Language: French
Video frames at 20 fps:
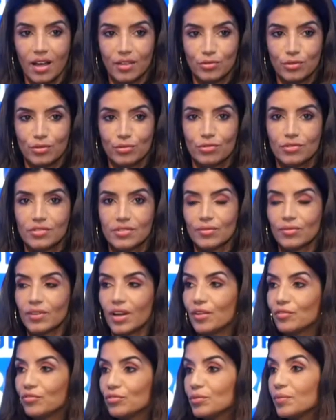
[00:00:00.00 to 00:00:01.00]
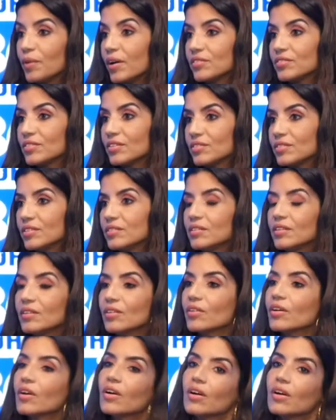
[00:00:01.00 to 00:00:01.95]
ce succès, on l'a vu, bah, c'était.